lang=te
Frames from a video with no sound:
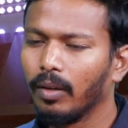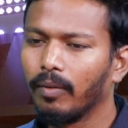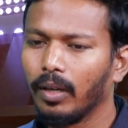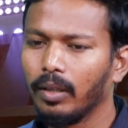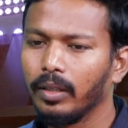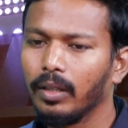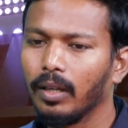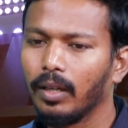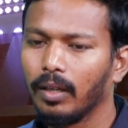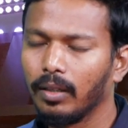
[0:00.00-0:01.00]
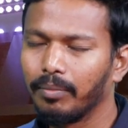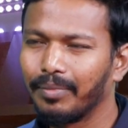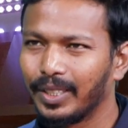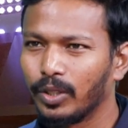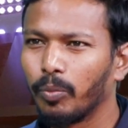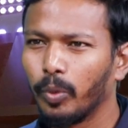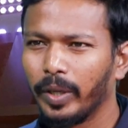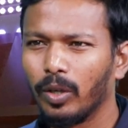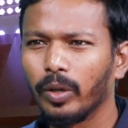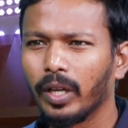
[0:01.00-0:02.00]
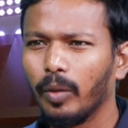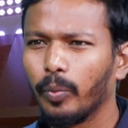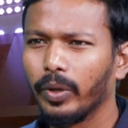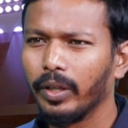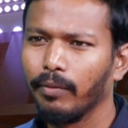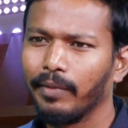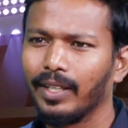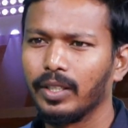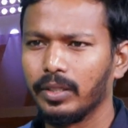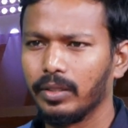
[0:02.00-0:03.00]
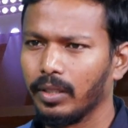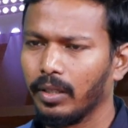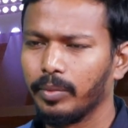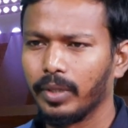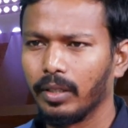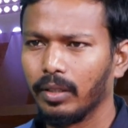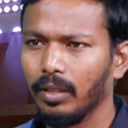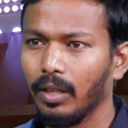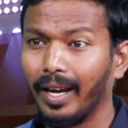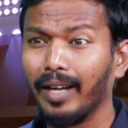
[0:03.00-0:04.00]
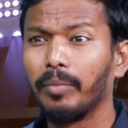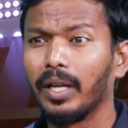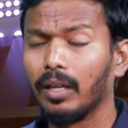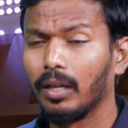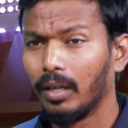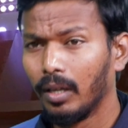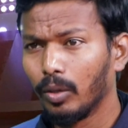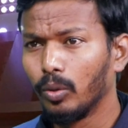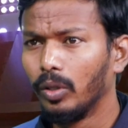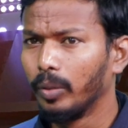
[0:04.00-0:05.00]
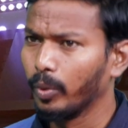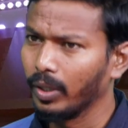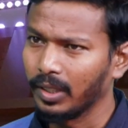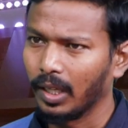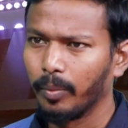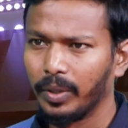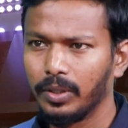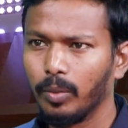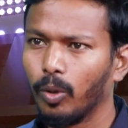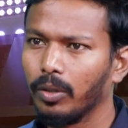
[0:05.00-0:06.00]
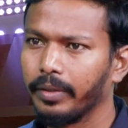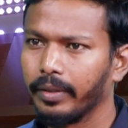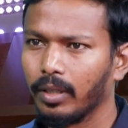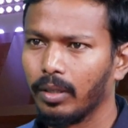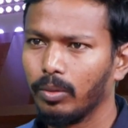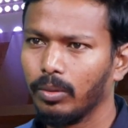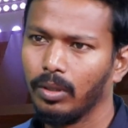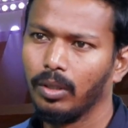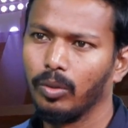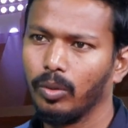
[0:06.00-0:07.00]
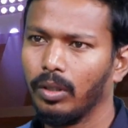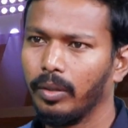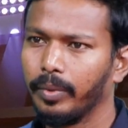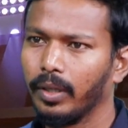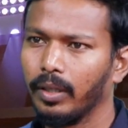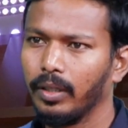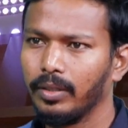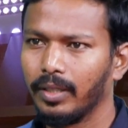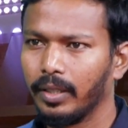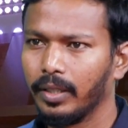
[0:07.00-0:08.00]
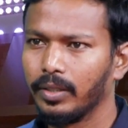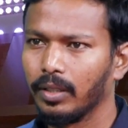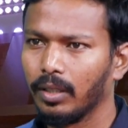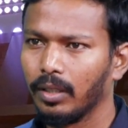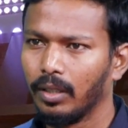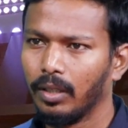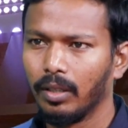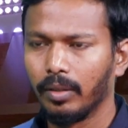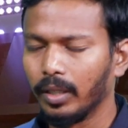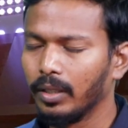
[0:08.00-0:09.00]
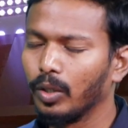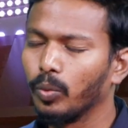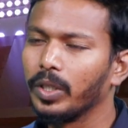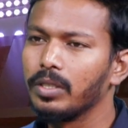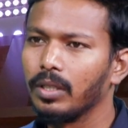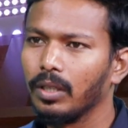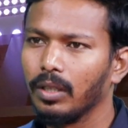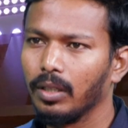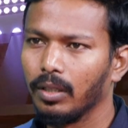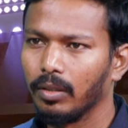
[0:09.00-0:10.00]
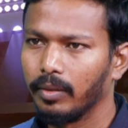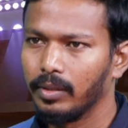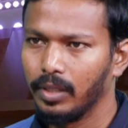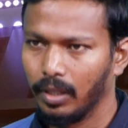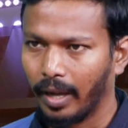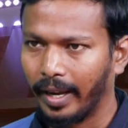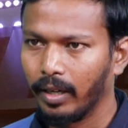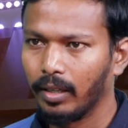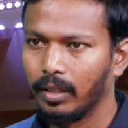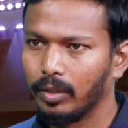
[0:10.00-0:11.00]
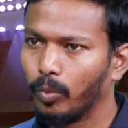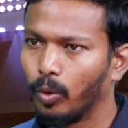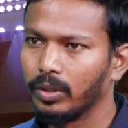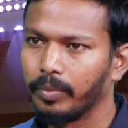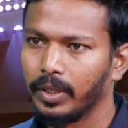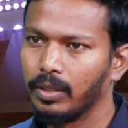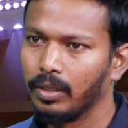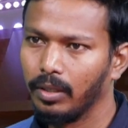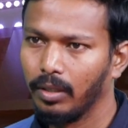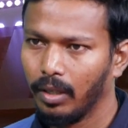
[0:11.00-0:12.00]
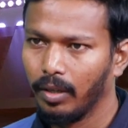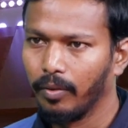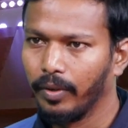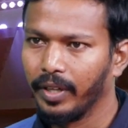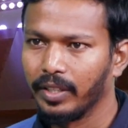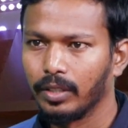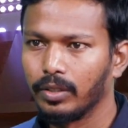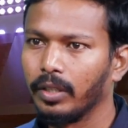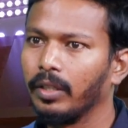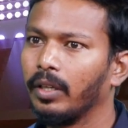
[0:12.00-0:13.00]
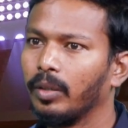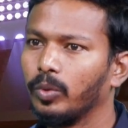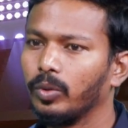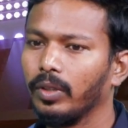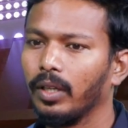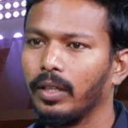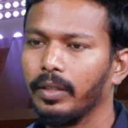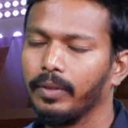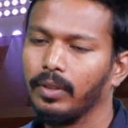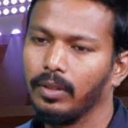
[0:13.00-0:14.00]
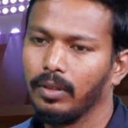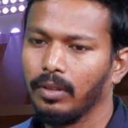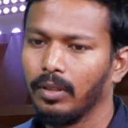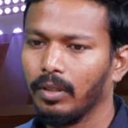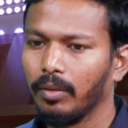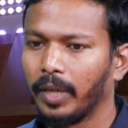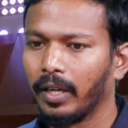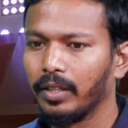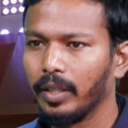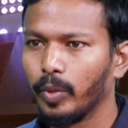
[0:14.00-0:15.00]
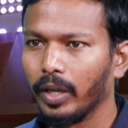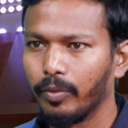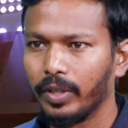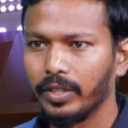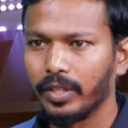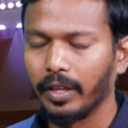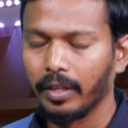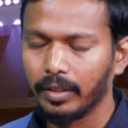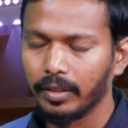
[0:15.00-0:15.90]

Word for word: వాళ్ళు ఇంకా ప్రెజర్ మూమెంట్లోకి వెళ్ళిపోయి వికెట్స్ ఇచ్చేయడం జరిగింది అండ్ మన కుల్దీప్ కూడా చాలా మంచి బాల్స్ వేసాడు కుల్దీప్ కానీ జడేజా అందరూ మంచి మంచి లైన్ అండ్ లెంత్ బాల్స్ మంచి వేరియేషన్స్ చేయడము ఇలాంటివి మన టీంకి అడ్వాంటేజ్ అయ్యాయి